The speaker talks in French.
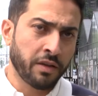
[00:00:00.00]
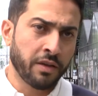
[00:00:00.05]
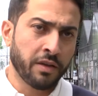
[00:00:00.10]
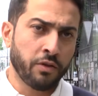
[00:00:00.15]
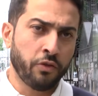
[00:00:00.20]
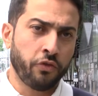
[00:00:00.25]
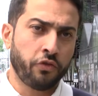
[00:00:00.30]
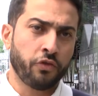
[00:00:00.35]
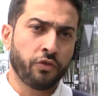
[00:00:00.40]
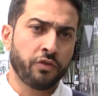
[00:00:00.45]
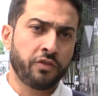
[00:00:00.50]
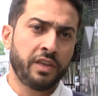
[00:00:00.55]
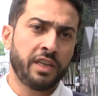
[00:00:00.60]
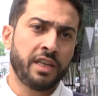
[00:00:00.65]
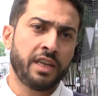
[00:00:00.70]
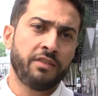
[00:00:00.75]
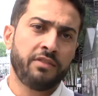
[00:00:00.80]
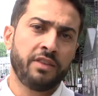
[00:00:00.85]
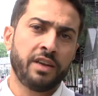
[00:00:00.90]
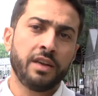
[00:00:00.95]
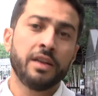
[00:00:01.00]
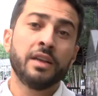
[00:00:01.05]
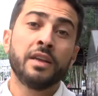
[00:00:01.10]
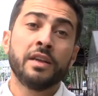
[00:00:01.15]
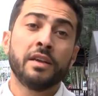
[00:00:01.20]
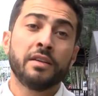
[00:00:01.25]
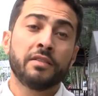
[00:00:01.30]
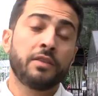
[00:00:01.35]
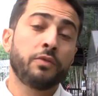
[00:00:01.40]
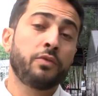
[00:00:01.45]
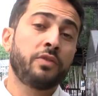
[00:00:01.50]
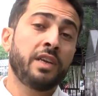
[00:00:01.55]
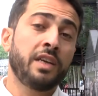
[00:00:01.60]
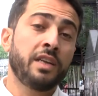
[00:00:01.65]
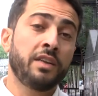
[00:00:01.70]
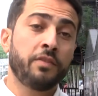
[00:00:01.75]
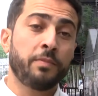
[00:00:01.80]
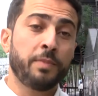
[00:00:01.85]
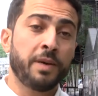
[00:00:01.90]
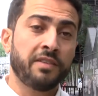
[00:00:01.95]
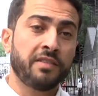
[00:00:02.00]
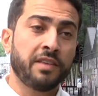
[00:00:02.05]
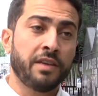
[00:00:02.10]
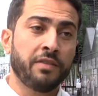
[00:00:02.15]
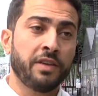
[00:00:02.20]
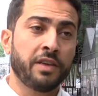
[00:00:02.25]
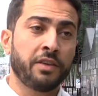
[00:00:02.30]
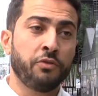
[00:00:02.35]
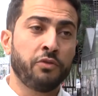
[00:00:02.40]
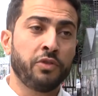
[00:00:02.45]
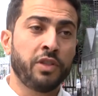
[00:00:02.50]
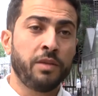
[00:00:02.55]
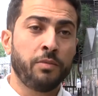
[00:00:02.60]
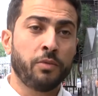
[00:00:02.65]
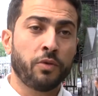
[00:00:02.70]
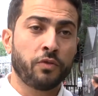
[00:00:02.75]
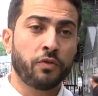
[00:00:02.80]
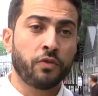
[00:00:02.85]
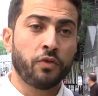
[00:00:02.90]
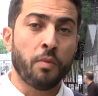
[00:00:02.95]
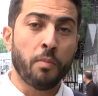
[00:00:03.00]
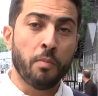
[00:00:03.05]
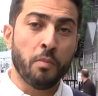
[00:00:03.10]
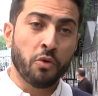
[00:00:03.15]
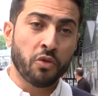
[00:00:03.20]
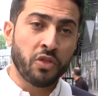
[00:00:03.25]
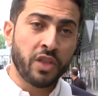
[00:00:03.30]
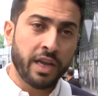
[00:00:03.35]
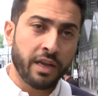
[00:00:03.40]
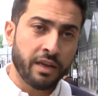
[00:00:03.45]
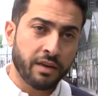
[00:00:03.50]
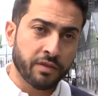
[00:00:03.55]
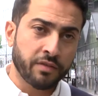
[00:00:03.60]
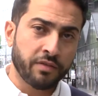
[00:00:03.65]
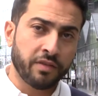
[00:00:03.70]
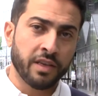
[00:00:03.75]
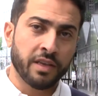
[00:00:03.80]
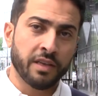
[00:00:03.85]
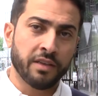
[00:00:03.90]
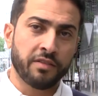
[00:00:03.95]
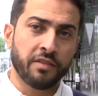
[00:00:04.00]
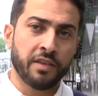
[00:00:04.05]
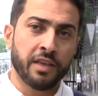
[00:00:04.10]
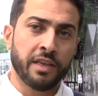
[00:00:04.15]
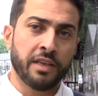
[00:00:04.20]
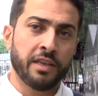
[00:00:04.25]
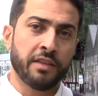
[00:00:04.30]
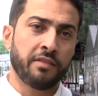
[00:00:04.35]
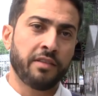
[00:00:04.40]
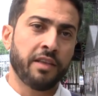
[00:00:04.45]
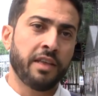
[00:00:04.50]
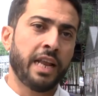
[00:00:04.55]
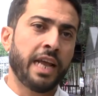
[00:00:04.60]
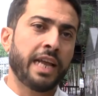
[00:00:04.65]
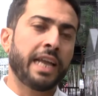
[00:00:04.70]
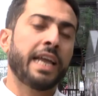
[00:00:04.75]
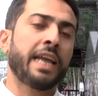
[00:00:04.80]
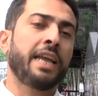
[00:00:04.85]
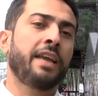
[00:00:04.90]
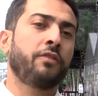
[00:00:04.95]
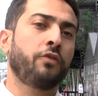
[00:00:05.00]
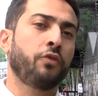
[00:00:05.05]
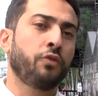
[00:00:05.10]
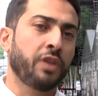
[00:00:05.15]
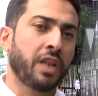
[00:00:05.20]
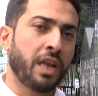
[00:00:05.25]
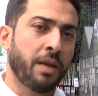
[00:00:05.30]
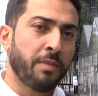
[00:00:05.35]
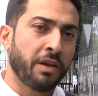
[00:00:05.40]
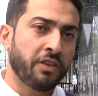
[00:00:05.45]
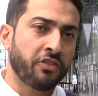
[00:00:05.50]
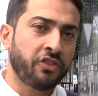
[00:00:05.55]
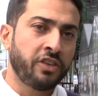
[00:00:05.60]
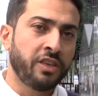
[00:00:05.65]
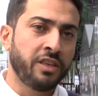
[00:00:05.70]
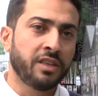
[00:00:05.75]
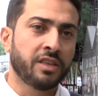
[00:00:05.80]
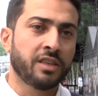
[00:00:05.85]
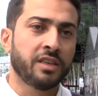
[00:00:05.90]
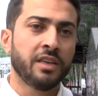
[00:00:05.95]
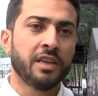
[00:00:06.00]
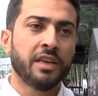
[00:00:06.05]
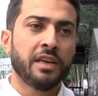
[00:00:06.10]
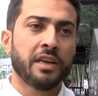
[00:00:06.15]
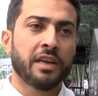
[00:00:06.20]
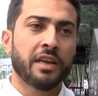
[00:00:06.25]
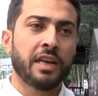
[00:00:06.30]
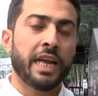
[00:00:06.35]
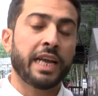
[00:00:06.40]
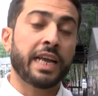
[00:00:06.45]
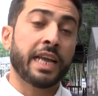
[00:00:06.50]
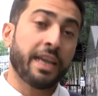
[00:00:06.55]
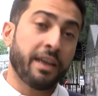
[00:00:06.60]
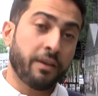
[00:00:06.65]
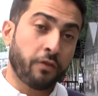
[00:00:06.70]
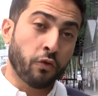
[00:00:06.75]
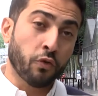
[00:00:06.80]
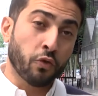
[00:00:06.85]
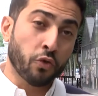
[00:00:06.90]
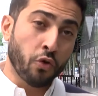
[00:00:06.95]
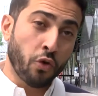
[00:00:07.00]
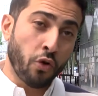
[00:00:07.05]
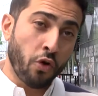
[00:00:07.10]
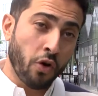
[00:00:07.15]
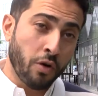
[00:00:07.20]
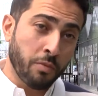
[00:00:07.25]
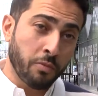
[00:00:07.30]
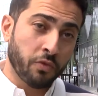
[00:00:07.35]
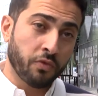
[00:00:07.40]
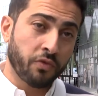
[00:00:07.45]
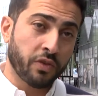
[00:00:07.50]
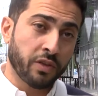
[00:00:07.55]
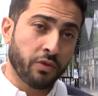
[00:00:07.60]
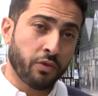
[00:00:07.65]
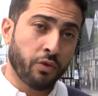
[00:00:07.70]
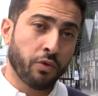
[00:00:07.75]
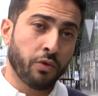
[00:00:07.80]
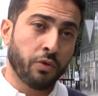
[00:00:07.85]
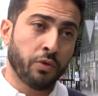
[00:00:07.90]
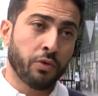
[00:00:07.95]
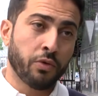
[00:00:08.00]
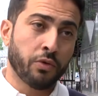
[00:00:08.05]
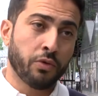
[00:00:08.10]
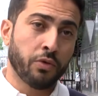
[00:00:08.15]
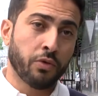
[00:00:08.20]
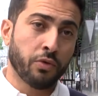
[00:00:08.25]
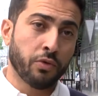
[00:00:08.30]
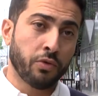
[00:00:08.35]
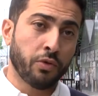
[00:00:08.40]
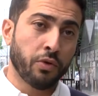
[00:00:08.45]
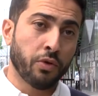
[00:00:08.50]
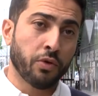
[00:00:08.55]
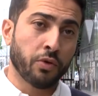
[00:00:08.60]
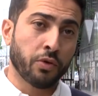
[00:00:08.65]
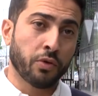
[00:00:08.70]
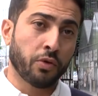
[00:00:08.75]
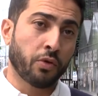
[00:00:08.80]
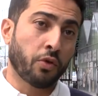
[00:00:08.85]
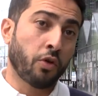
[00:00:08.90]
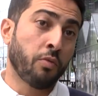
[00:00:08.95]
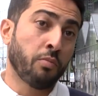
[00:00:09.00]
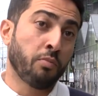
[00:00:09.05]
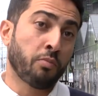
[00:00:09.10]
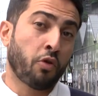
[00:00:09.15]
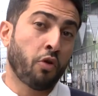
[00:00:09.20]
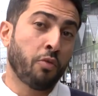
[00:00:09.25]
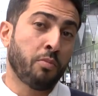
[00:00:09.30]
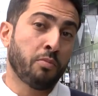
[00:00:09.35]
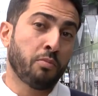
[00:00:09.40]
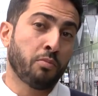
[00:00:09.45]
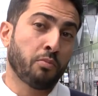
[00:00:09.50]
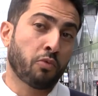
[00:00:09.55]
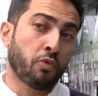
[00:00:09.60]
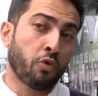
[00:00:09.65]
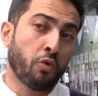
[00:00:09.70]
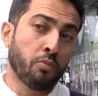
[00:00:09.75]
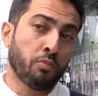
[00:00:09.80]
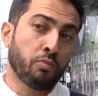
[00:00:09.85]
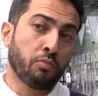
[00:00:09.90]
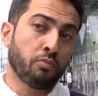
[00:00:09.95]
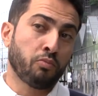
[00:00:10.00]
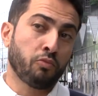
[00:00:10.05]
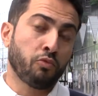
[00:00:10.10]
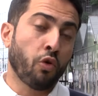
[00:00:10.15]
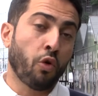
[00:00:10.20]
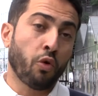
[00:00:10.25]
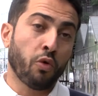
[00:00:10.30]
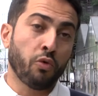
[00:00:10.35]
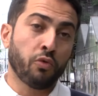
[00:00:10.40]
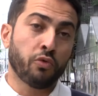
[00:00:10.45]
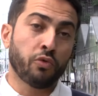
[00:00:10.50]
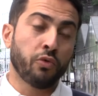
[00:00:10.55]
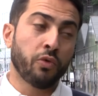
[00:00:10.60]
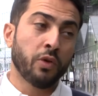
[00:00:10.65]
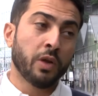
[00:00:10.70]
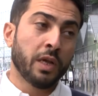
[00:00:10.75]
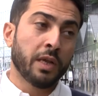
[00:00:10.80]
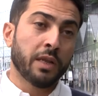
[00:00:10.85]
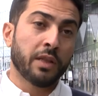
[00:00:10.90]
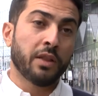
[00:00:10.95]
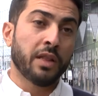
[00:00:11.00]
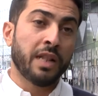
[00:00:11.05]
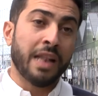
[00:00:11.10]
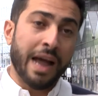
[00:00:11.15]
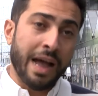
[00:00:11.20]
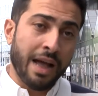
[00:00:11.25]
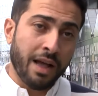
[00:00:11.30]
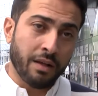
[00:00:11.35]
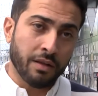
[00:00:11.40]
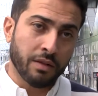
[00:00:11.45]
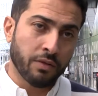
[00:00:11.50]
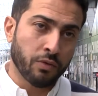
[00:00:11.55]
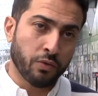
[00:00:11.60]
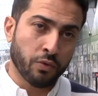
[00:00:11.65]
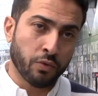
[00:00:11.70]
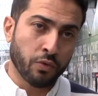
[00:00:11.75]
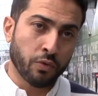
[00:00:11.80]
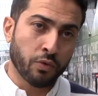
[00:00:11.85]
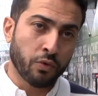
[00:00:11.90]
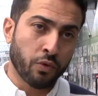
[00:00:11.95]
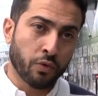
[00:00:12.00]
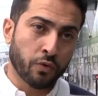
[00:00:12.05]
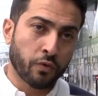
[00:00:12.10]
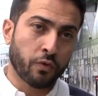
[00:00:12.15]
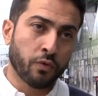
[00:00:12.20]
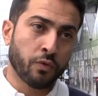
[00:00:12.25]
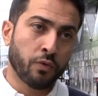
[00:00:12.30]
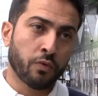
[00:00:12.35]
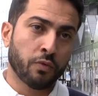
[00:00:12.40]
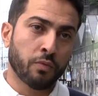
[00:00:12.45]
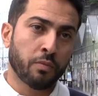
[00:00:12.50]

euh, le chantier naval, c'est aussi un espace avec une dimension moderne, c'est la création de la machine, la création de l'homme en fait, dans le, euh, dans l'art, dans son